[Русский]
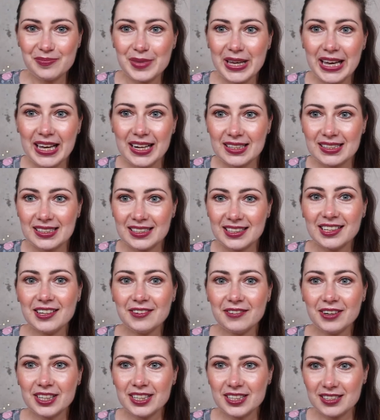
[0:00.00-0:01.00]
мерить и
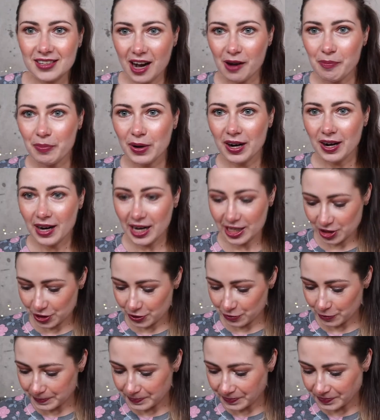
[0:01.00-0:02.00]
говорить, как по
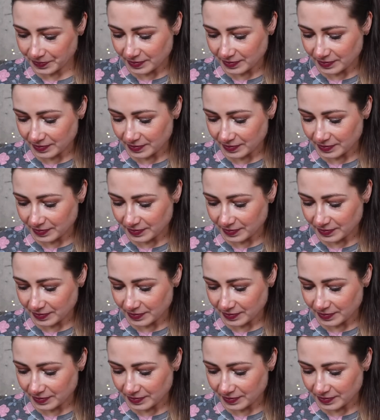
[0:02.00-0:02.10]
качеству.